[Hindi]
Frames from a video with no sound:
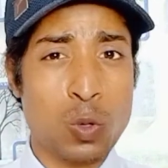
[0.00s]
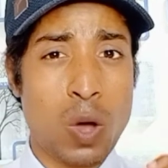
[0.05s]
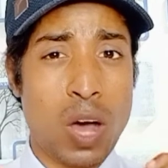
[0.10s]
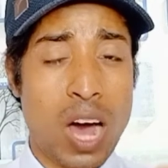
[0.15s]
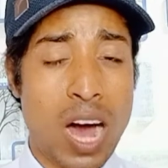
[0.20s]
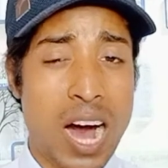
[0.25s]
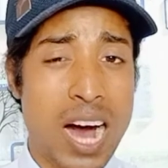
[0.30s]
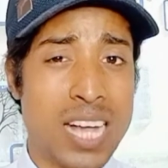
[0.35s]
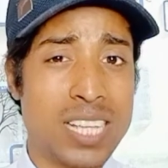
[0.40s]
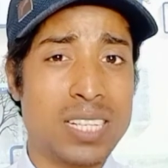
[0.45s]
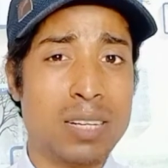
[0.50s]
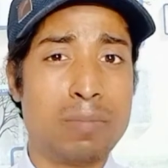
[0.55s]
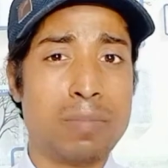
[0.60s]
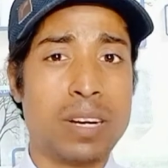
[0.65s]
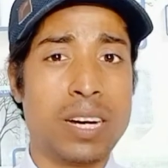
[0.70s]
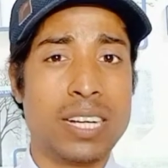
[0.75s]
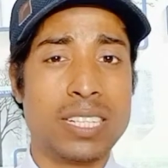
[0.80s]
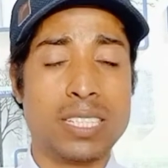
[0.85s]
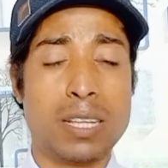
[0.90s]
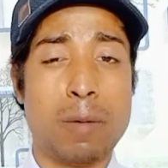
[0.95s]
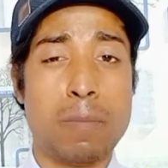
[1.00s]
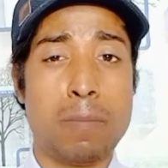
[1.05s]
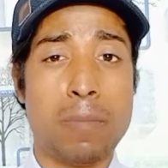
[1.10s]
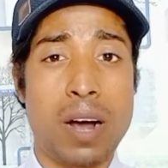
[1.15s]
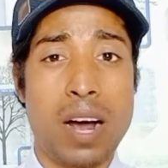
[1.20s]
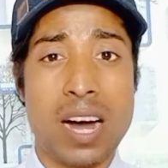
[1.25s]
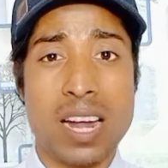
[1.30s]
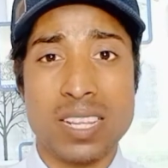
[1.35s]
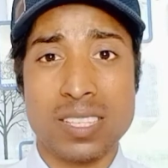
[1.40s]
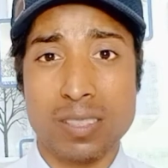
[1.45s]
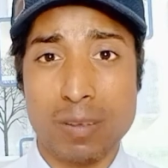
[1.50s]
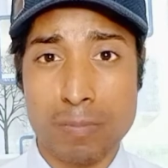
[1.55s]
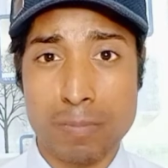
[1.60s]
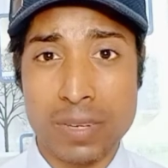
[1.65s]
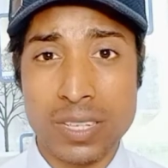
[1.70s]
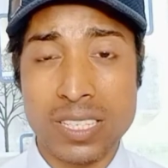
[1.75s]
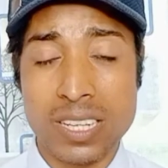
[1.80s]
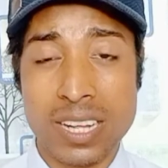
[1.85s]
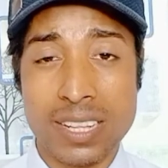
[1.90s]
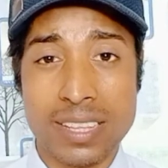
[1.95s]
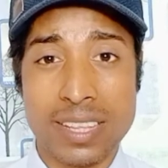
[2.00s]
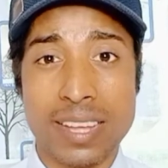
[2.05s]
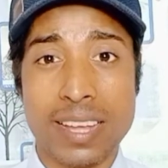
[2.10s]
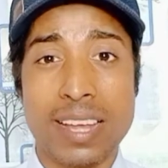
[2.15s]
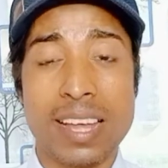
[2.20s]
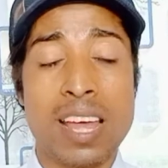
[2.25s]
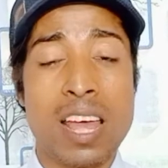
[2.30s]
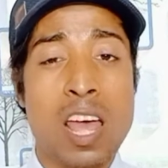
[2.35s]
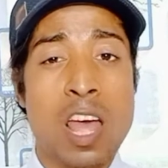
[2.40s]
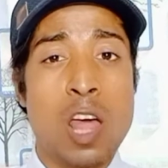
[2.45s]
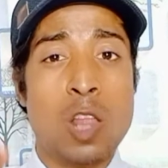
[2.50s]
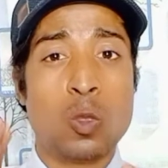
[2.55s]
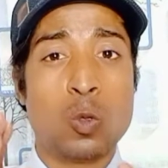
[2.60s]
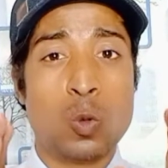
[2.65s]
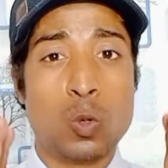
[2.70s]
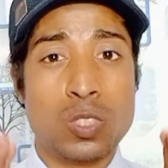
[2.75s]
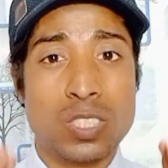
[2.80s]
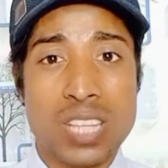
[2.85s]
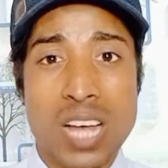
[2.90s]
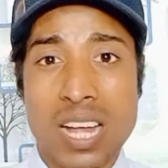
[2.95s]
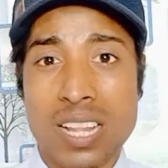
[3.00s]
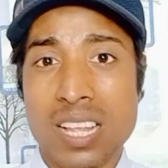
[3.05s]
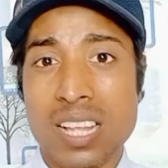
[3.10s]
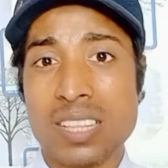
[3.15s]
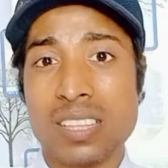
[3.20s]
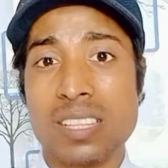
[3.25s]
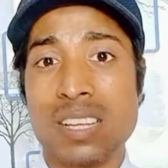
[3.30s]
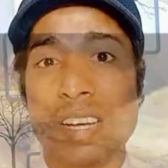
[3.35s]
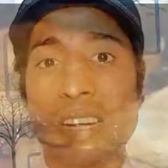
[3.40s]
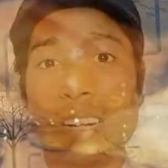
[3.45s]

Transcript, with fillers: आज हम घर से बाहर जब भी जाते हैं तो ज़्यादातर